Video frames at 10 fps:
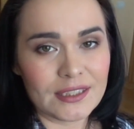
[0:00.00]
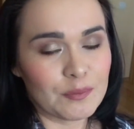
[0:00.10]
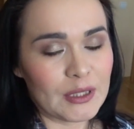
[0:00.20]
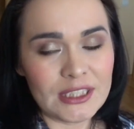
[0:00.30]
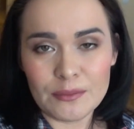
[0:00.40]

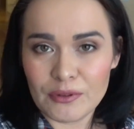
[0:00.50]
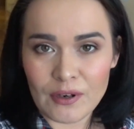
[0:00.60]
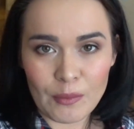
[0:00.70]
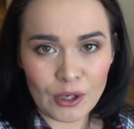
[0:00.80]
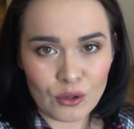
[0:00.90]
Спасибо
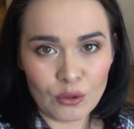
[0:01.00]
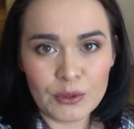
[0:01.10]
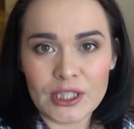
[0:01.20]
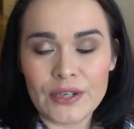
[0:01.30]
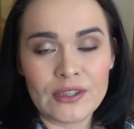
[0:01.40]
вам
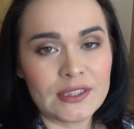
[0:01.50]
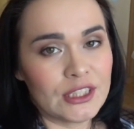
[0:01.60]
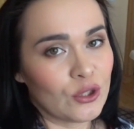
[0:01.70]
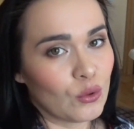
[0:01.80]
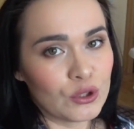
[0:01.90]
огромное, я вас
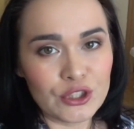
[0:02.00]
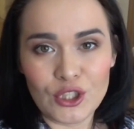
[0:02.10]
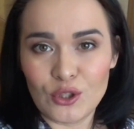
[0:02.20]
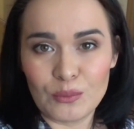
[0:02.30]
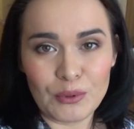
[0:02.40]
всех
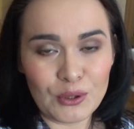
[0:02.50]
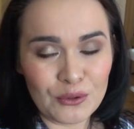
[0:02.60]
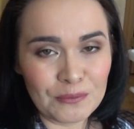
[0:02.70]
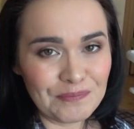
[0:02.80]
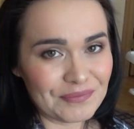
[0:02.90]
очень
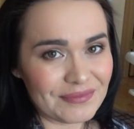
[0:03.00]
люблю.